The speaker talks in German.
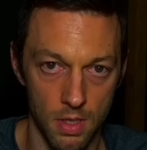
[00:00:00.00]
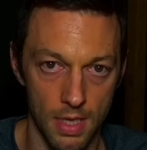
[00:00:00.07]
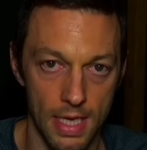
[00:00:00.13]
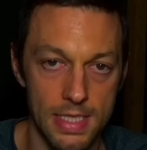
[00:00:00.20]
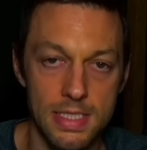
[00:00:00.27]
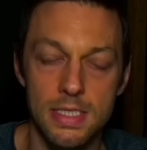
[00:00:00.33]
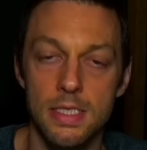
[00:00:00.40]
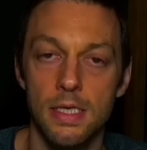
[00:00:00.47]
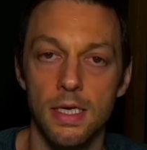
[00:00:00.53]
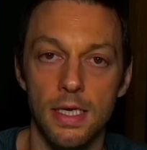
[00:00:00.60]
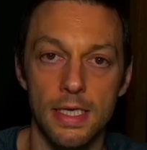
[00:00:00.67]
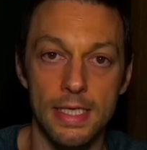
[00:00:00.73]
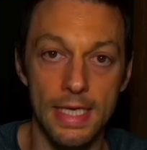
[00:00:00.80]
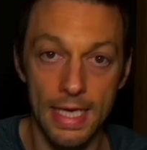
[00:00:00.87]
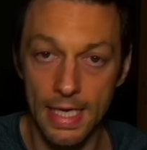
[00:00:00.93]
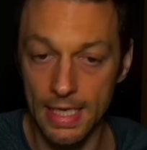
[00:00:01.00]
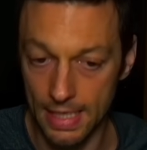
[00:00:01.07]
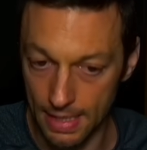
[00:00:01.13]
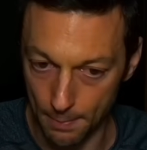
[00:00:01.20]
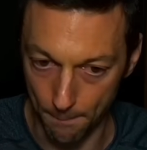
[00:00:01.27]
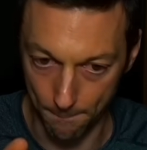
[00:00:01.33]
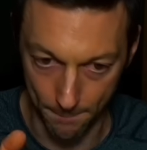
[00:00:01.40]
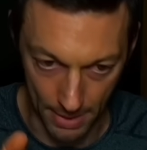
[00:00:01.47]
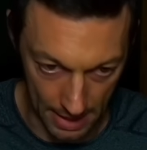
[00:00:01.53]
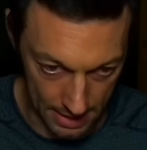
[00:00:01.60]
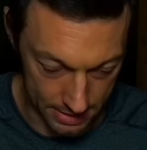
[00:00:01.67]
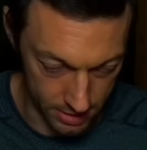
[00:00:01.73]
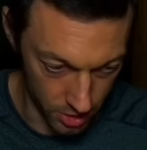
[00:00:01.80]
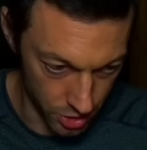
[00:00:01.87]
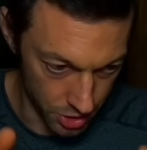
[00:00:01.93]
Es geht
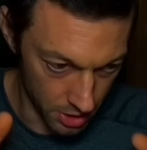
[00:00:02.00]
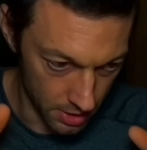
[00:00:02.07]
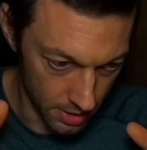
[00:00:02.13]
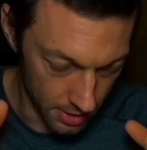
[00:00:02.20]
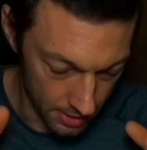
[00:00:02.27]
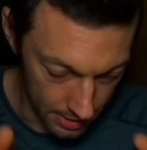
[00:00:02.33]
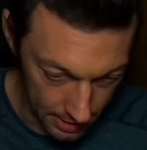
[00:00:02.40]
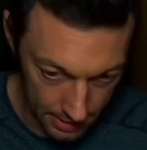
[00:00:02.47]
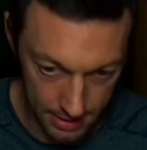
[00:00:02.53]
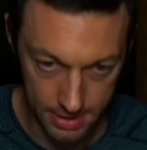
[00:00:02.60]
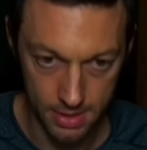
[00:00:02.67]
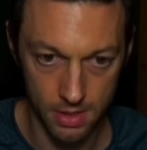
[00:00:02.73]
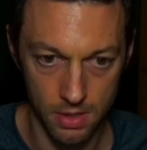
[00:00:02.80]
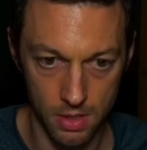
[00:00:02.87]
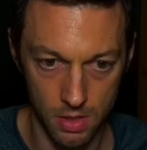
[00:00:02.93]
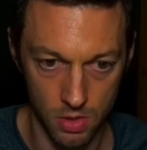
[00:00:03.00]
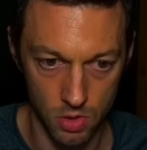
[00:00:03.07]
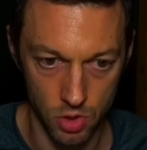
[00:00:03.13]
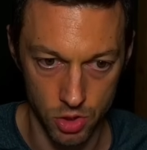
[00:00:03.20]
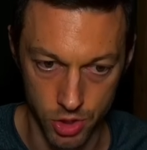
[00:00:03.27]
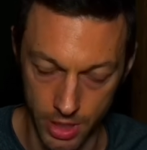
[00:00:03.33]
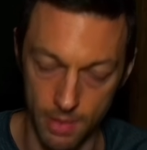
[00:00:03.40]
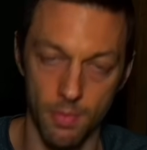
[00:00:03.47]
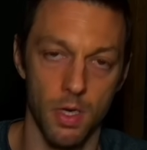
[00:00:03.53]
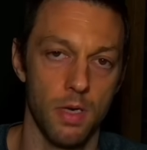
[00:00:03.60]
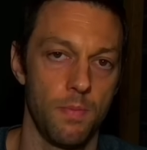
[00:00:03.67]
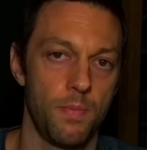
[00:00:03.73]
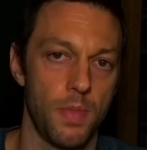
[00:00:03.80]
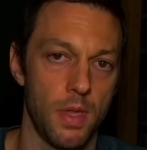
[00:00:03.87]
praktisch nicht schlimmer.